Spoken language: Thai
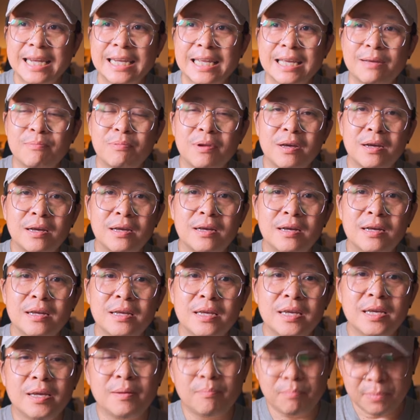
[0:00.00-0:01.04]
นนะครับแล้วก็
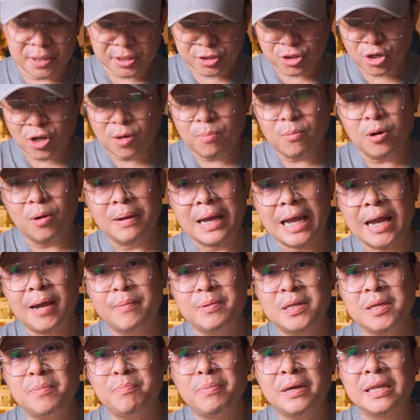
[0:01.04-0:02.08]
มีช่องมองภาพ
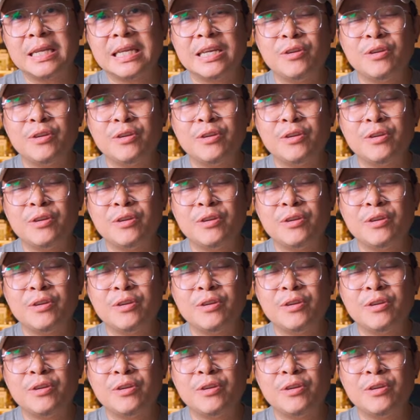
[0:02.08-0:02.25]
ที่เป็น